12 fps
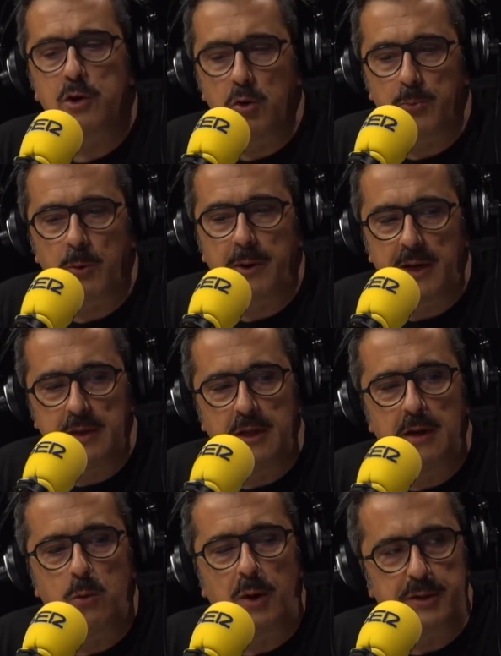quiero probar.
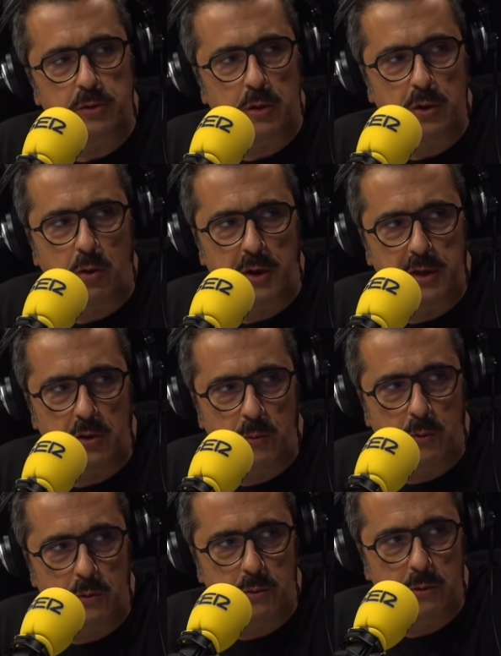El, cuarto lo dejo ahí como.
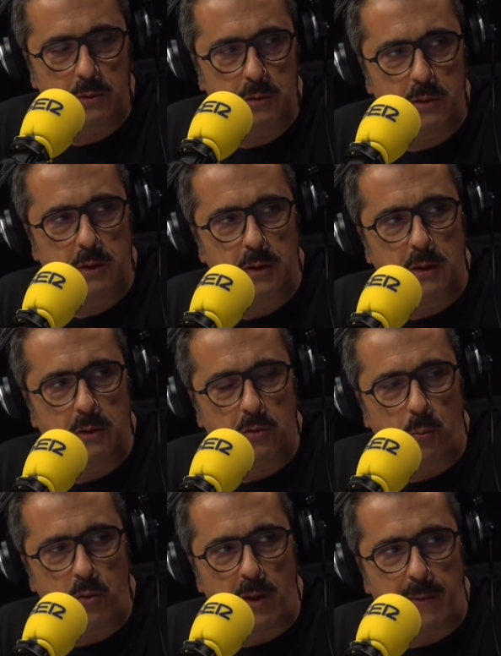dejado.
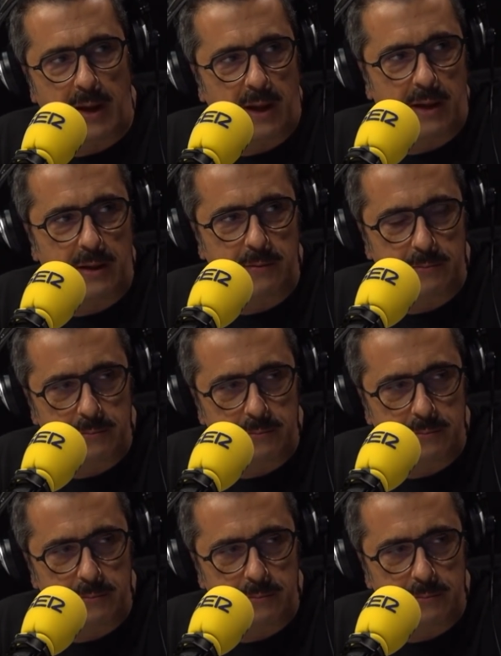Como una bala. Nos